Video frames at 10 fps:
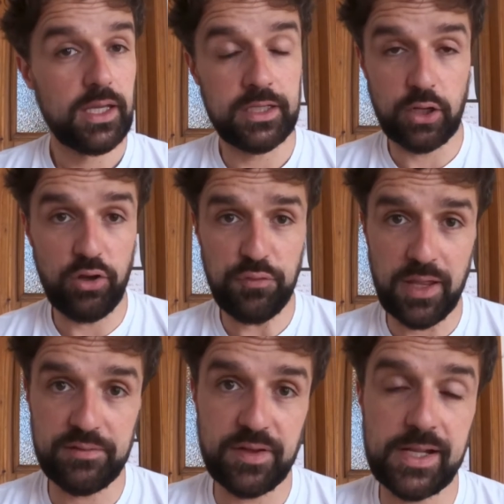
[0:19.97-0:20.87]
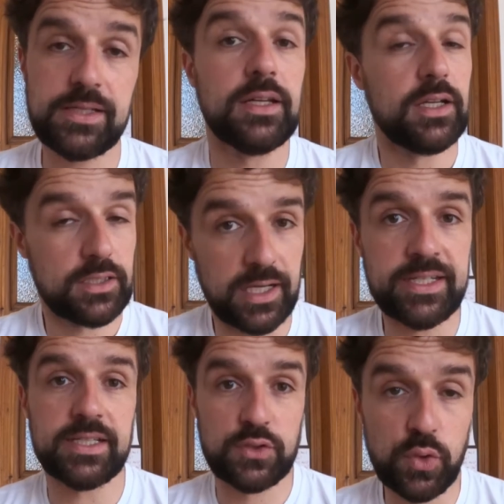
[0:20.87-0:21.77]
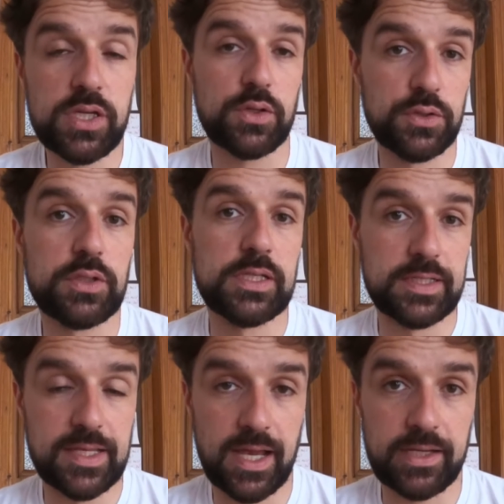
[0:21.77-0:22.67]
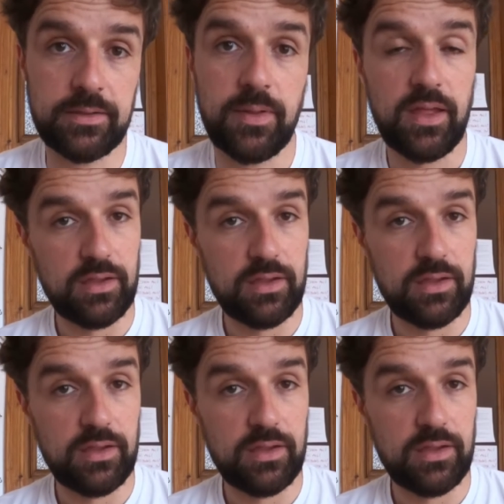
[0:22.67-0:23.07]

In der Offline-Welt kann das durchaus nützlich sein,